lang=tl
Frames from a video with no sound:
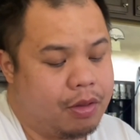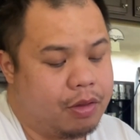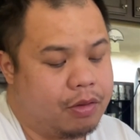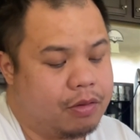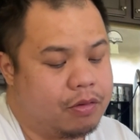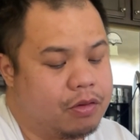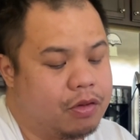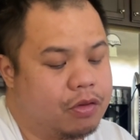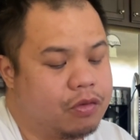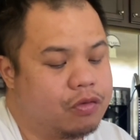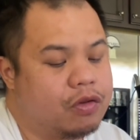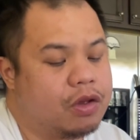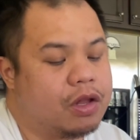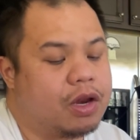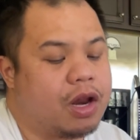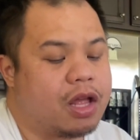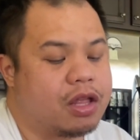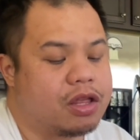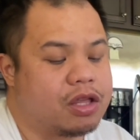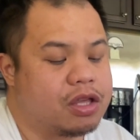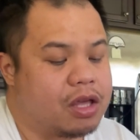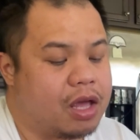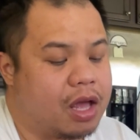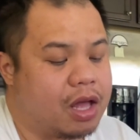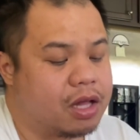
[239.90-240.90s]
Yung
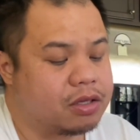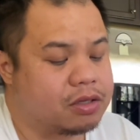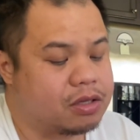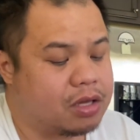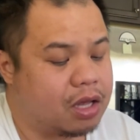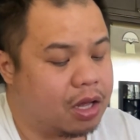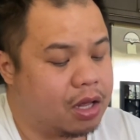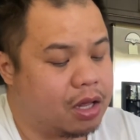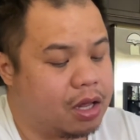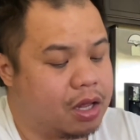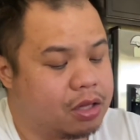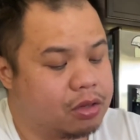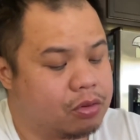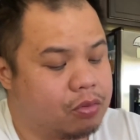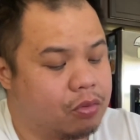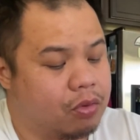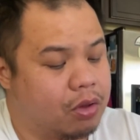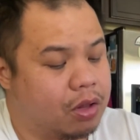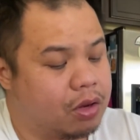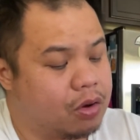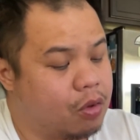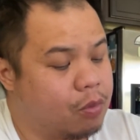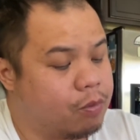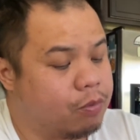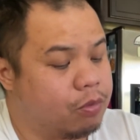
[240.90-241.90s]
sriracha at saka
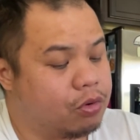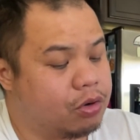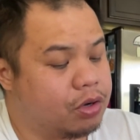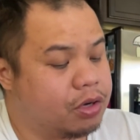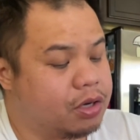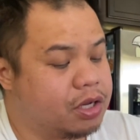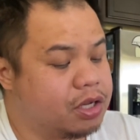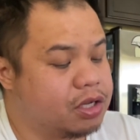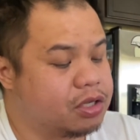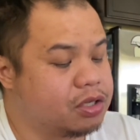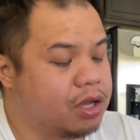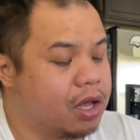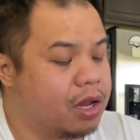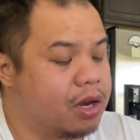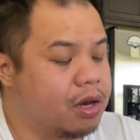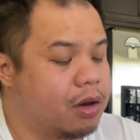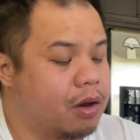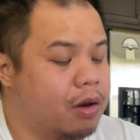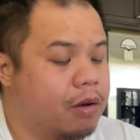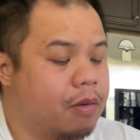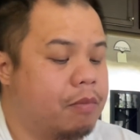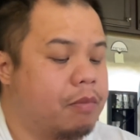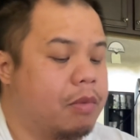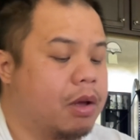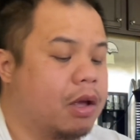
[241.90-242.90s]
itong ano, Polynesian,
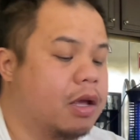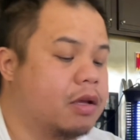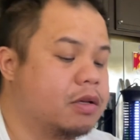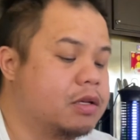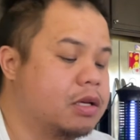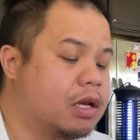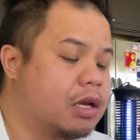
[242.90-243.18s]
magkasing